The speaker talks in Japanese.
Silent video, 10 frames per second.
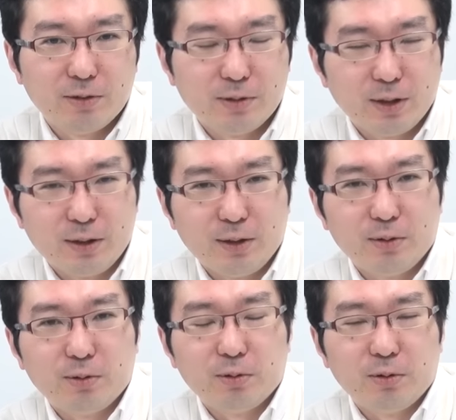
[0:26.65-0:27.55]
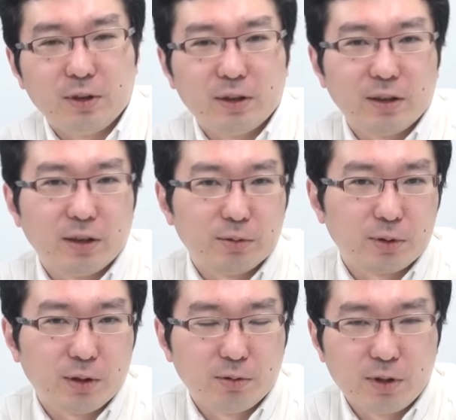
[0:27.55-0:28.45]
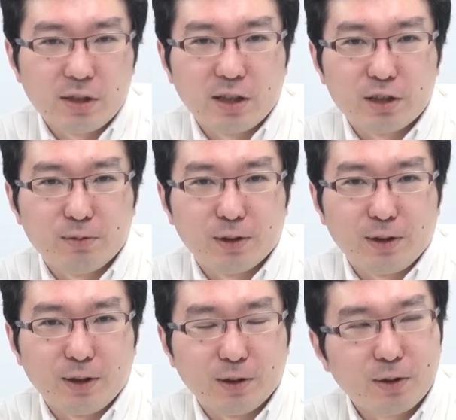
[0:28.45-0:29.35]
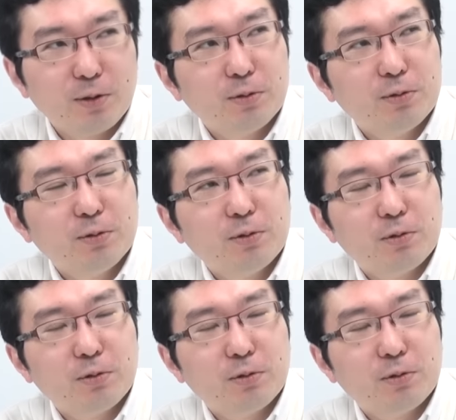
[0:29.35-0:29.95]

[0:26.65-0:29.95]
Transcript: 安婦関連のことであの結構記事が集まって昨日こ